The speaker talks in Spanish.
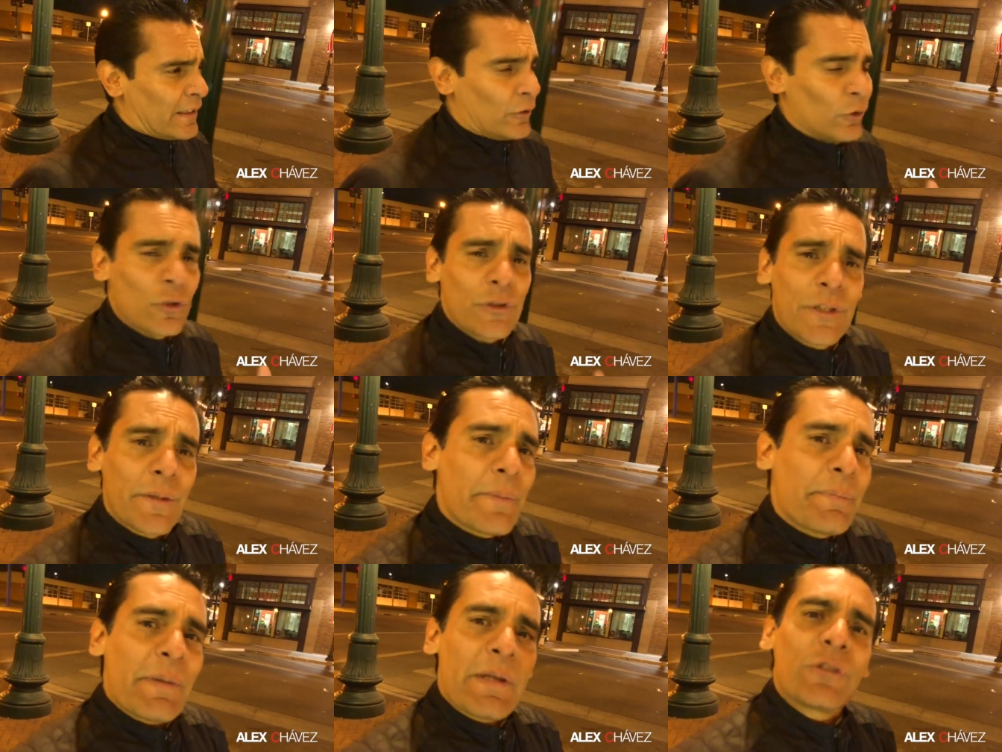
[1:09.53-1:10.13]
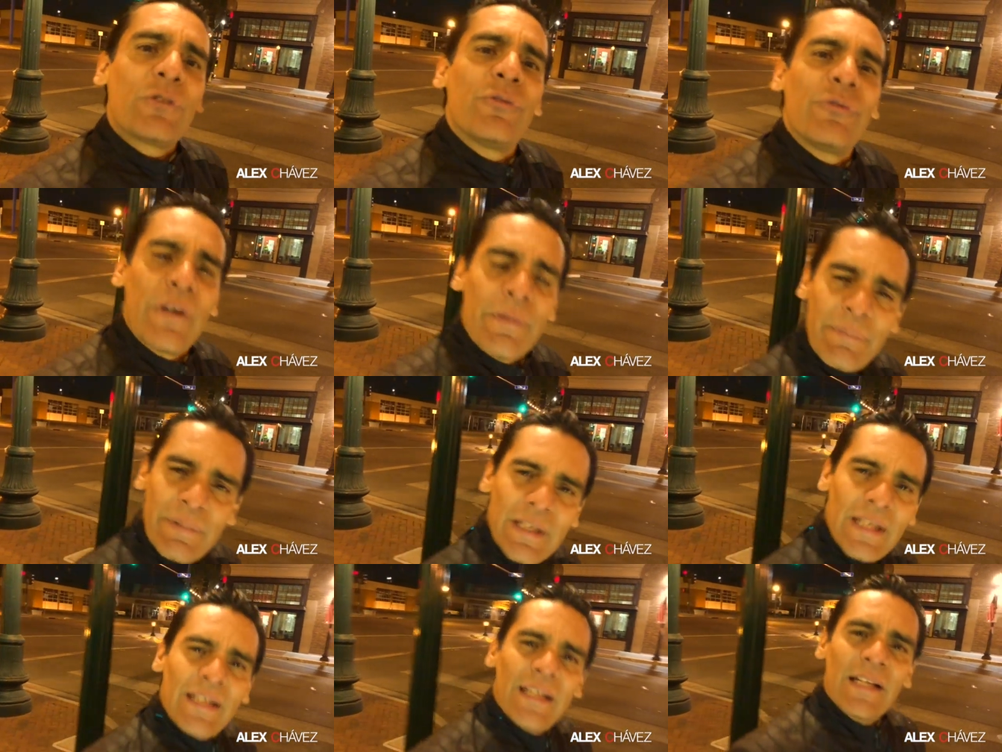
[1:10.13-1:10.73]
No sirve para tu
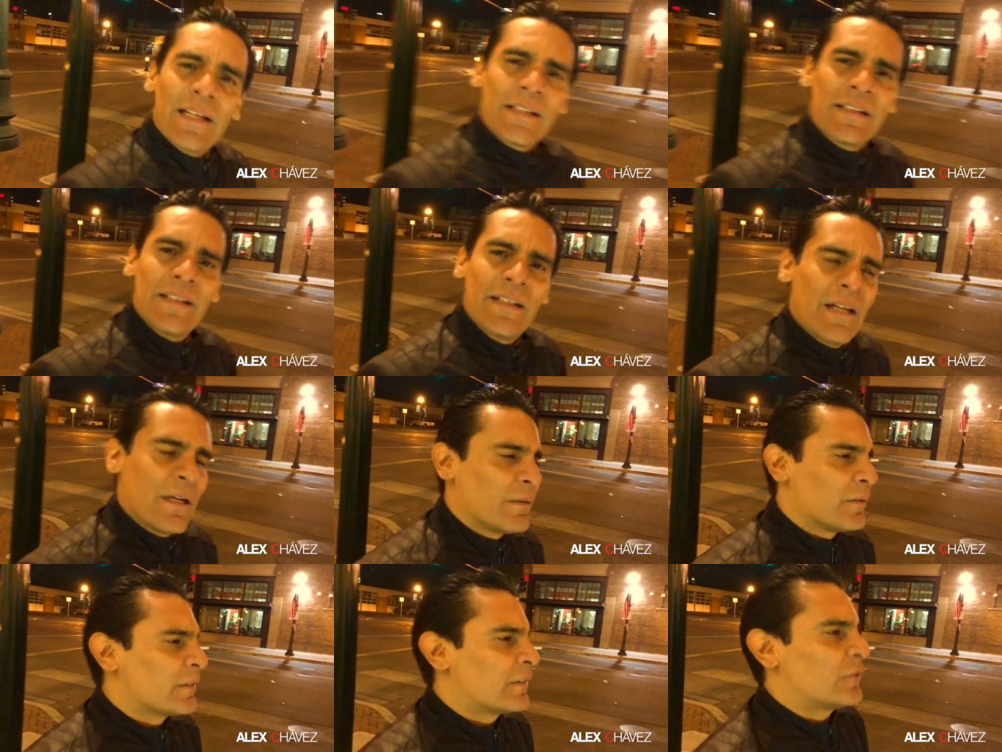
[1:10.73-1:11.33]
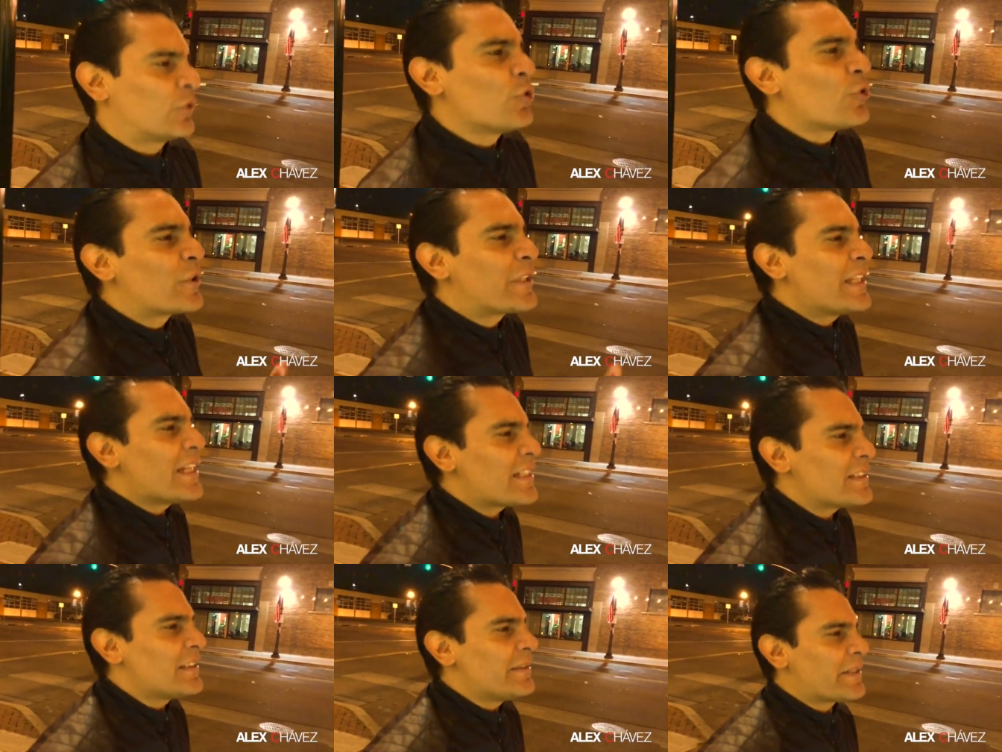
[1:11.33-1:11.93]
familia, Tú
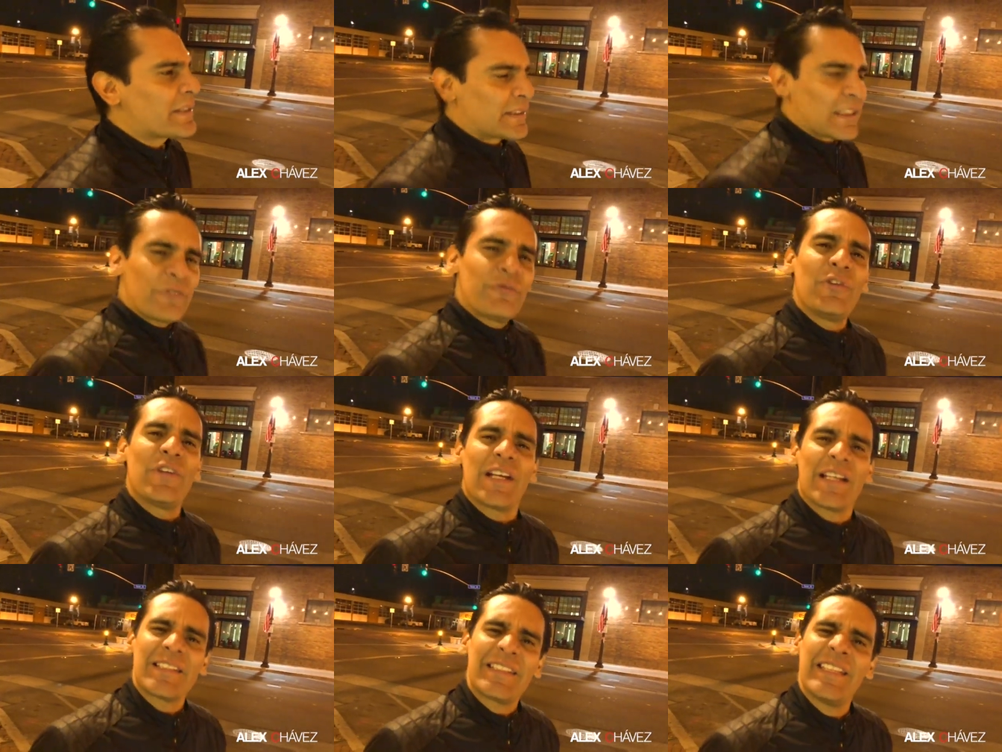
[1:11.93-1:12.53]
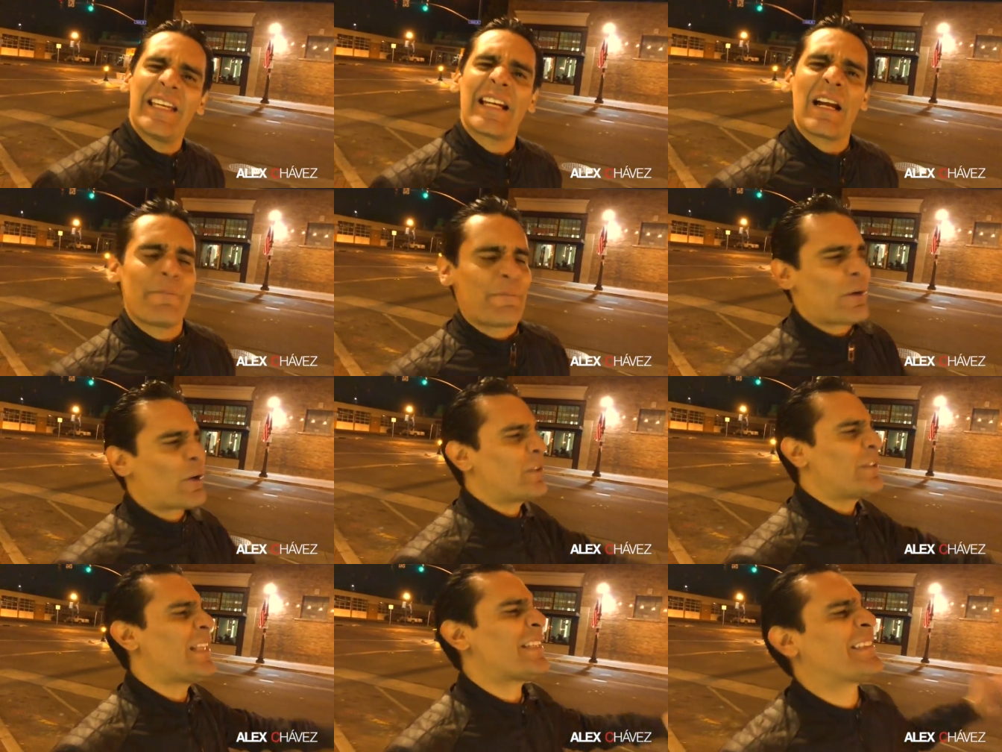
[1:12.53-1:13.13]
quieres libertad financiera,
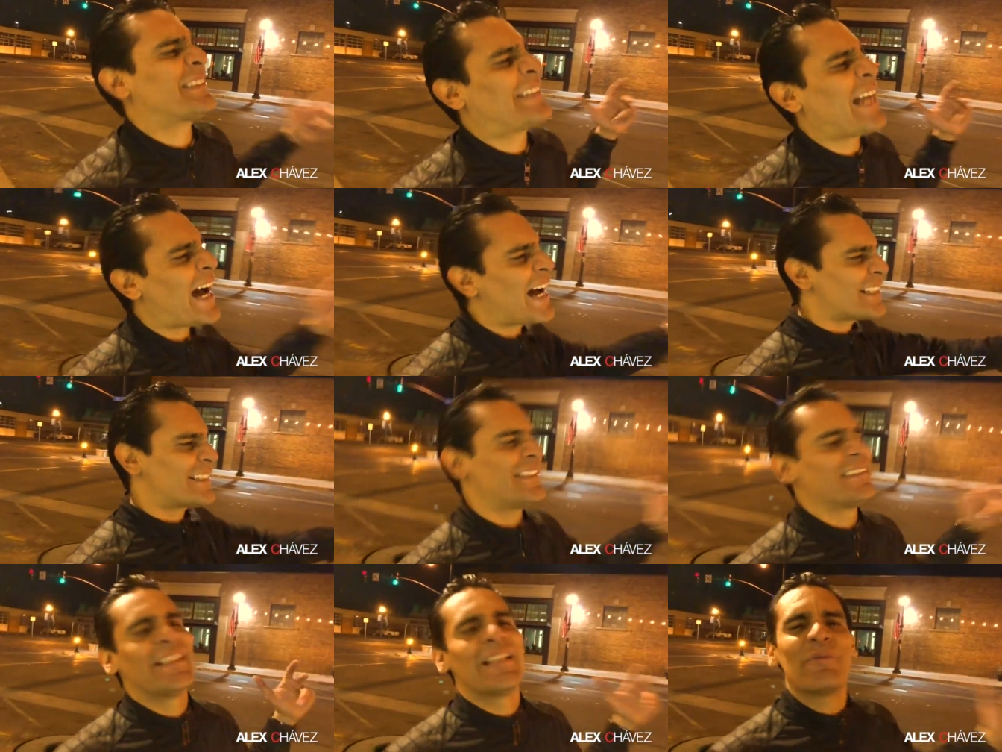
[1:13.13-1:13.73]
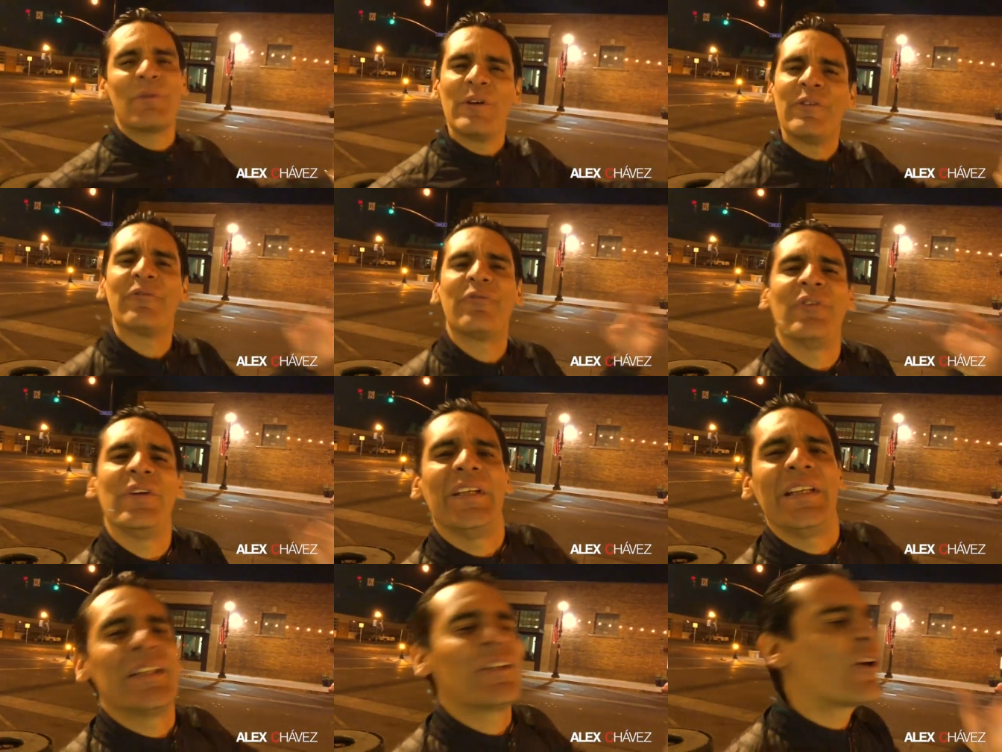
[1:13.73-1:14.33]
pero ahí estás en el buen
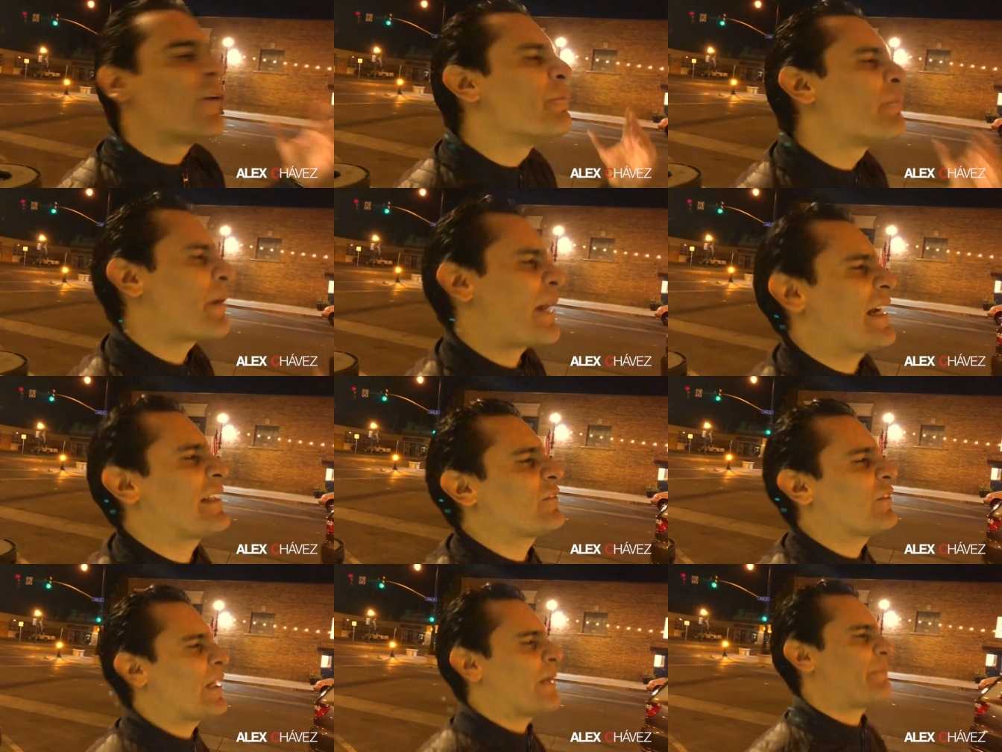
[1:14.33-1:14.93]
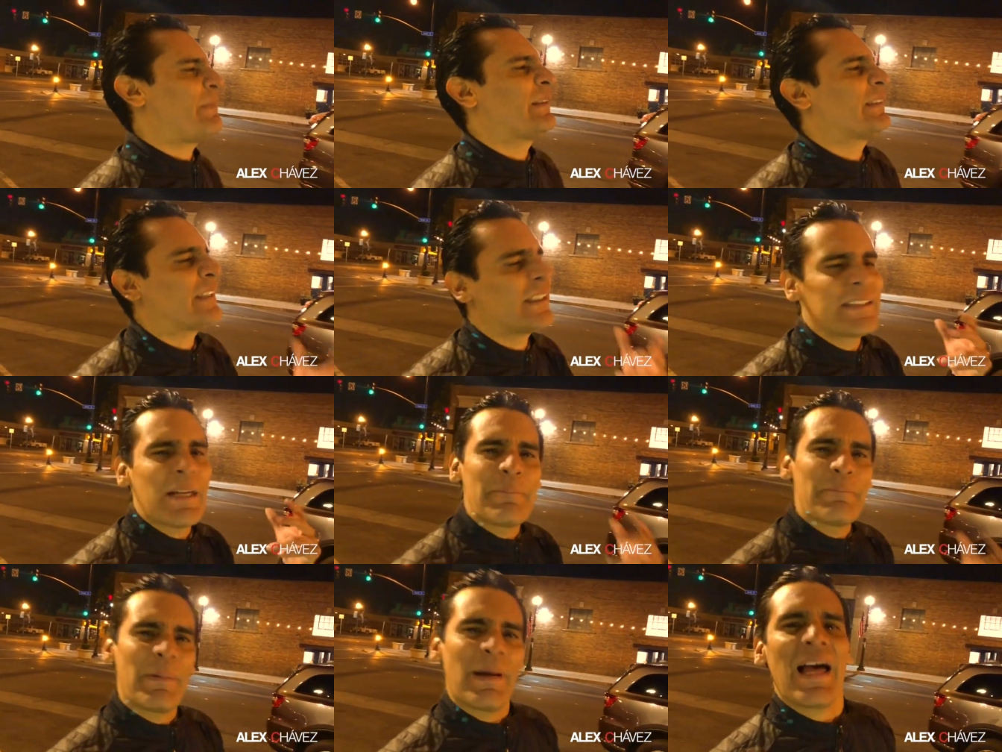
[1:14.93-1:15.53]
fin, comprando la
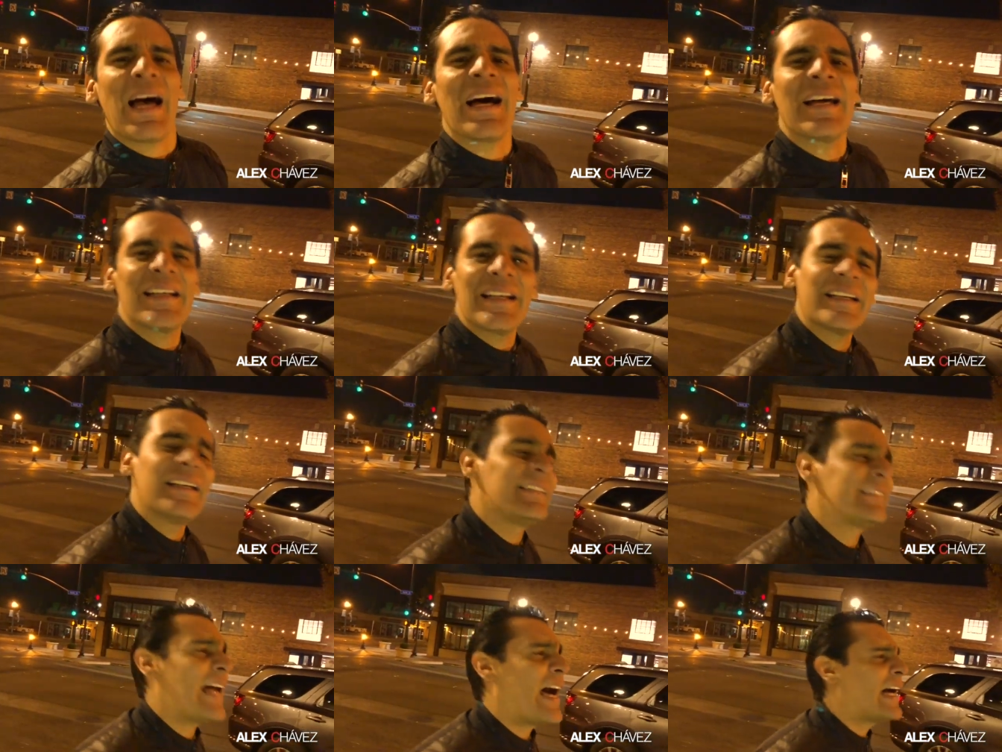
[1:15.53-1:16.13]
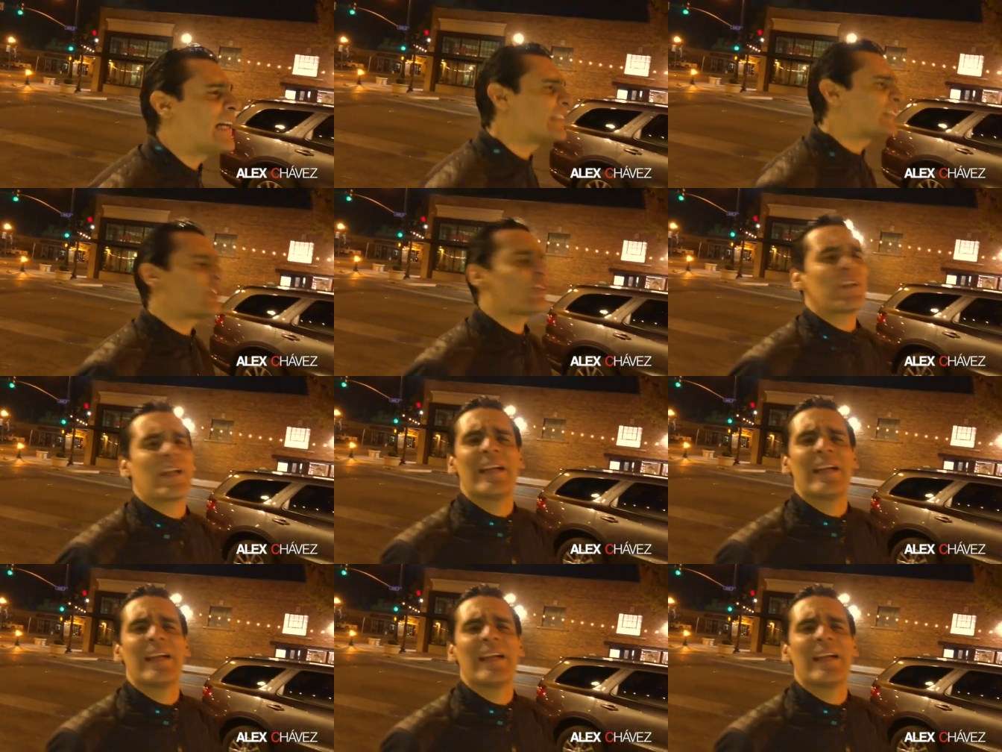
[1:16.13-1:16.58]
pantalla plana que tanto